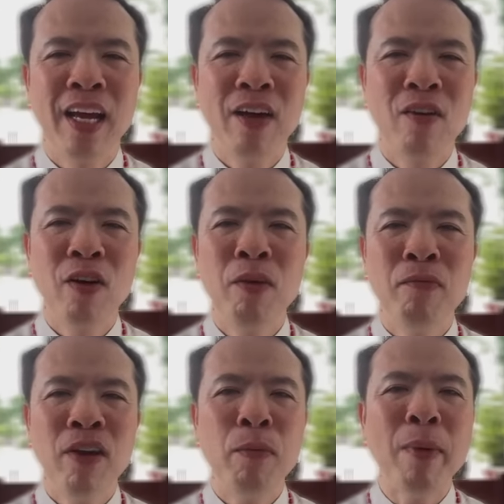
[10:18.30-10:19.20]
à,
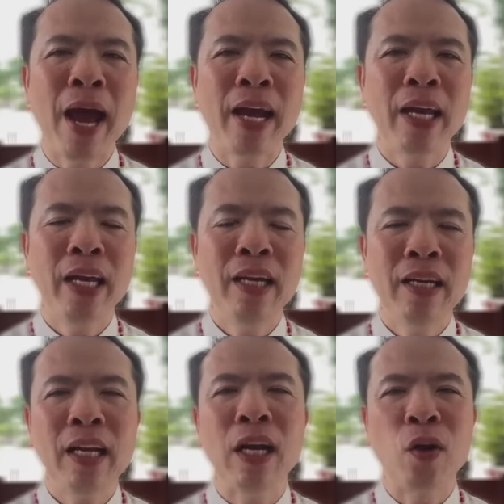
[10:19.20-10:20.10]
với ba cái
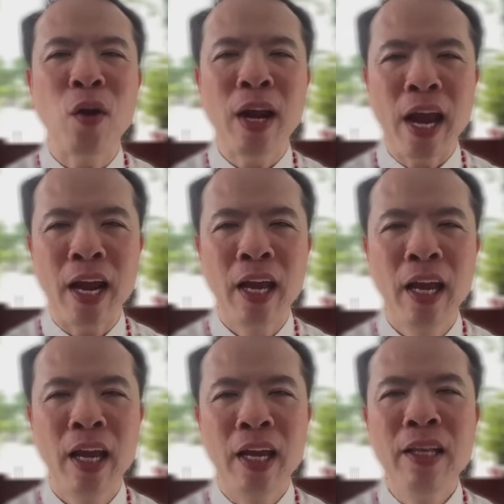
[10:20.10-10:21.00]
ý rất là rõ ràng
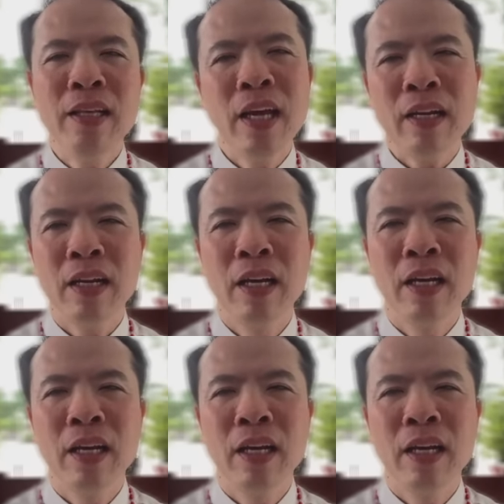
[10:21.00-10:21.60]
ý thứ nhất